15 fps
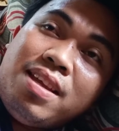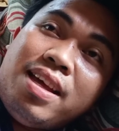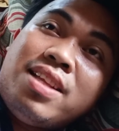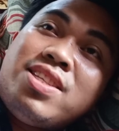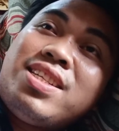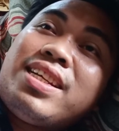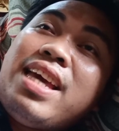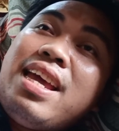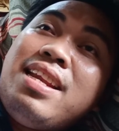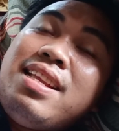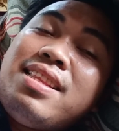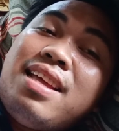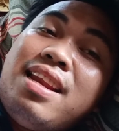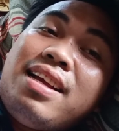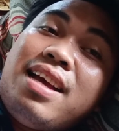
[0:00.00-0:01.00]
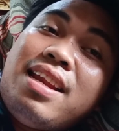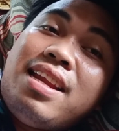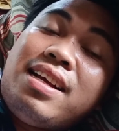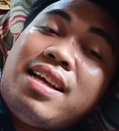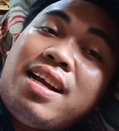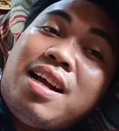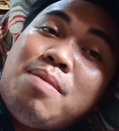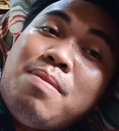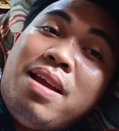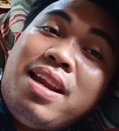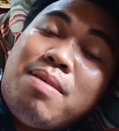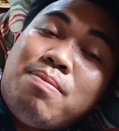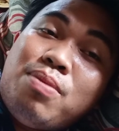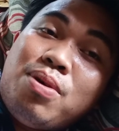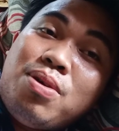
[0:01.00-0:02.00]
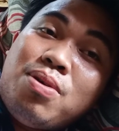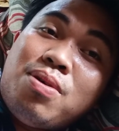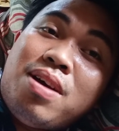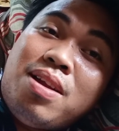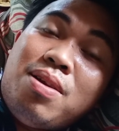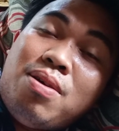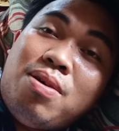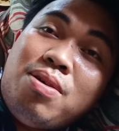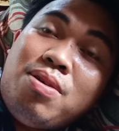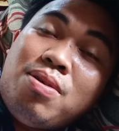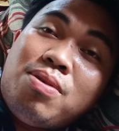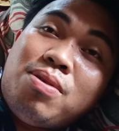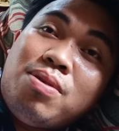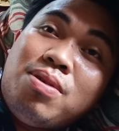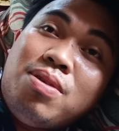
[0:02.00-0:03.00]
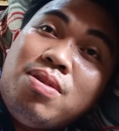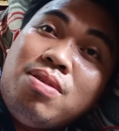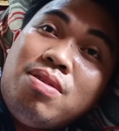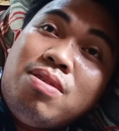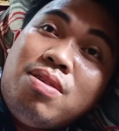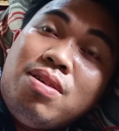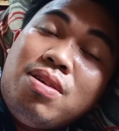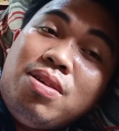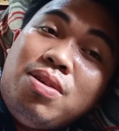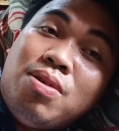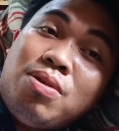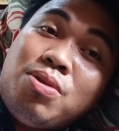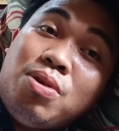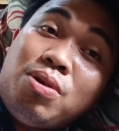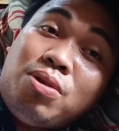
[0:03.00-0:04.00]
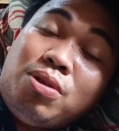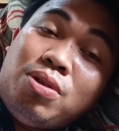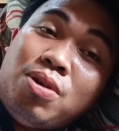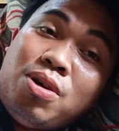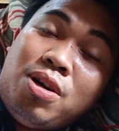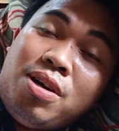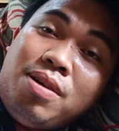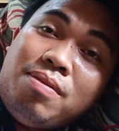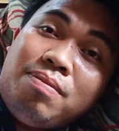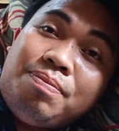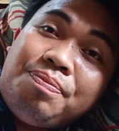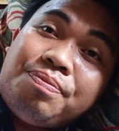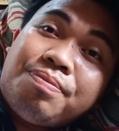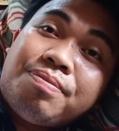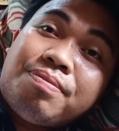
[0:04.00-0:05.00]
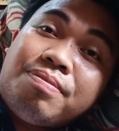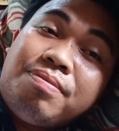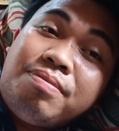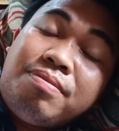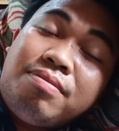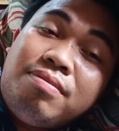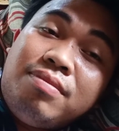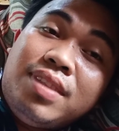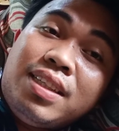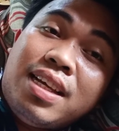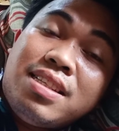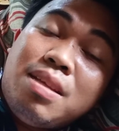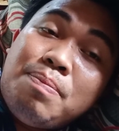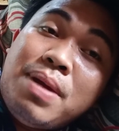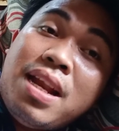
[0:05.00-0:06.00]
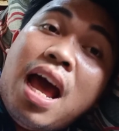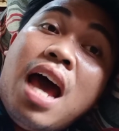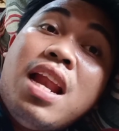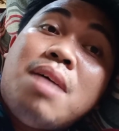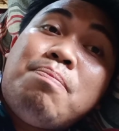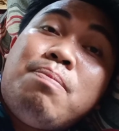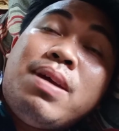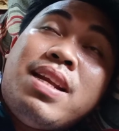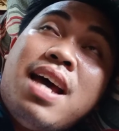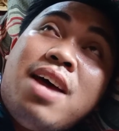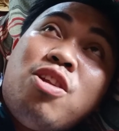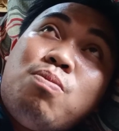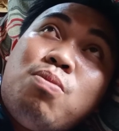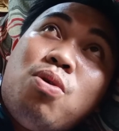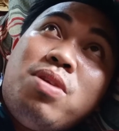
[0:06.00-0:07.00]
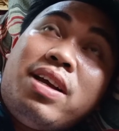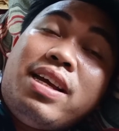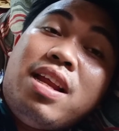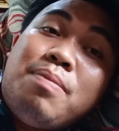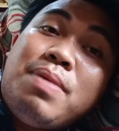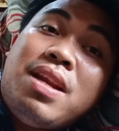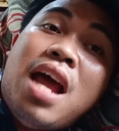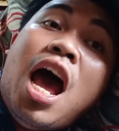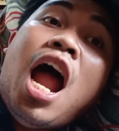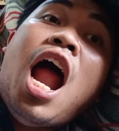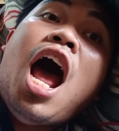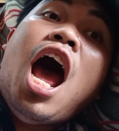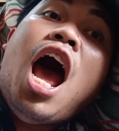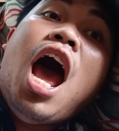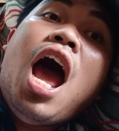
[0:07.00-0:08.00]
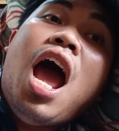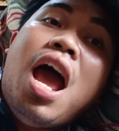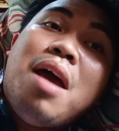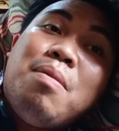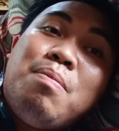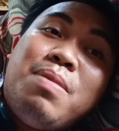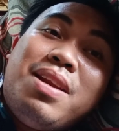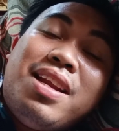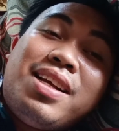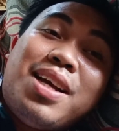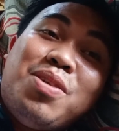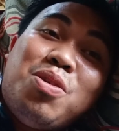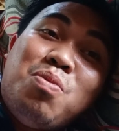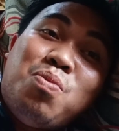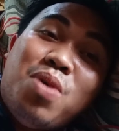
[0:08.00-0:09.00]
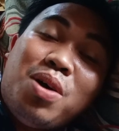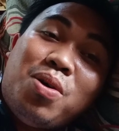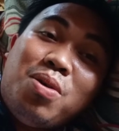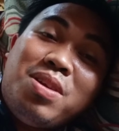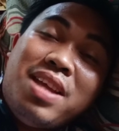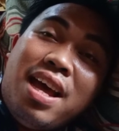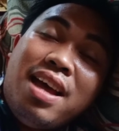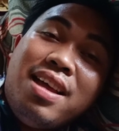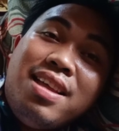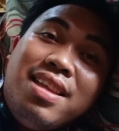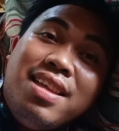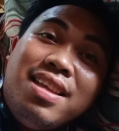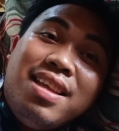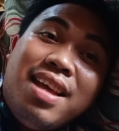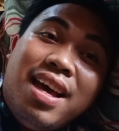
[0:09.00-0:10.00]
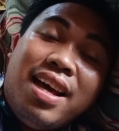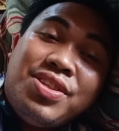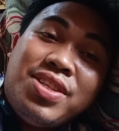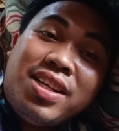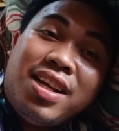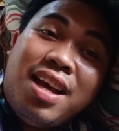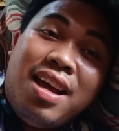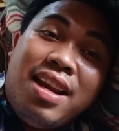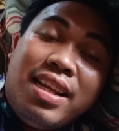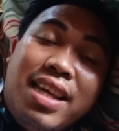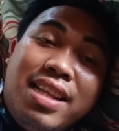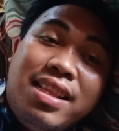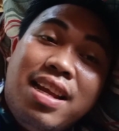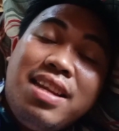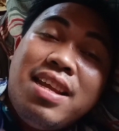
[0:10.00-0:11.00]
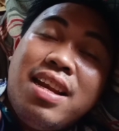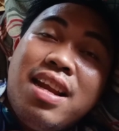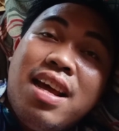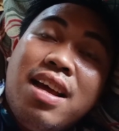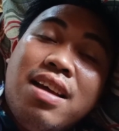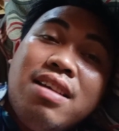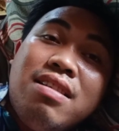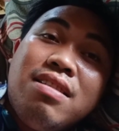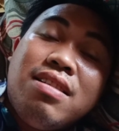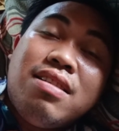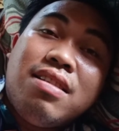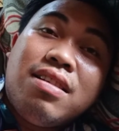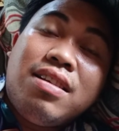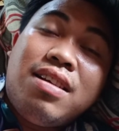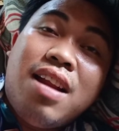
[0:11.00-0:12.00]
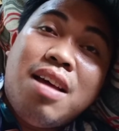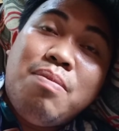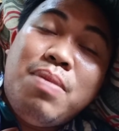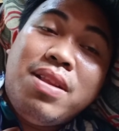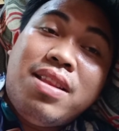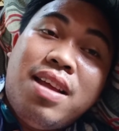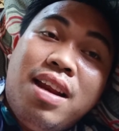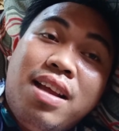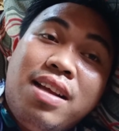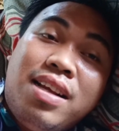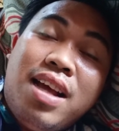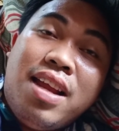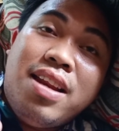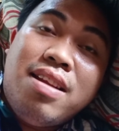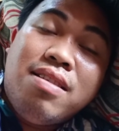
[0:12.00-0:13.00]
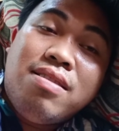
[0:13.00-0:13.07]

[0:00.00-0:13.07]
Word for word: At saka hindi talaga nagkakamali po yung ano, yung yung doktor. Kasi pinaano, pinaano po niya kaya pina, pinaganon po ako niya. At saka nakita niya na grabe talaga.